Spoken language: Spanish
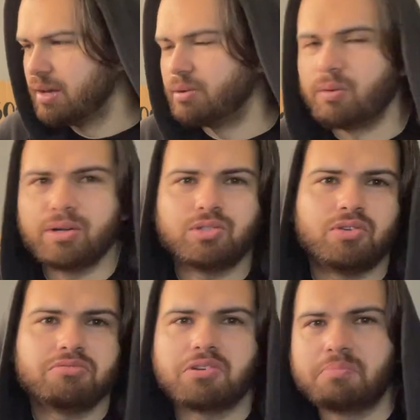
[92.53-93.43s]
Pero bueno,
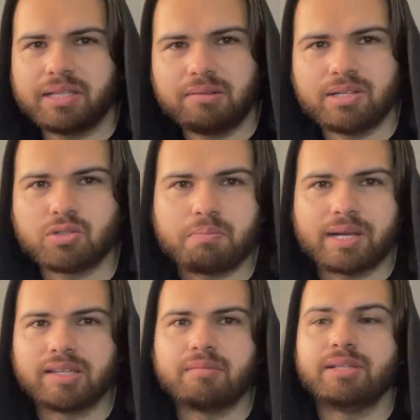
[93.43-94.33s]
son compatibles con
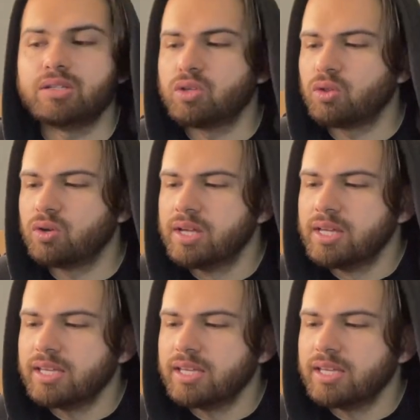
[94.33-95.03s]
prácticamente todo.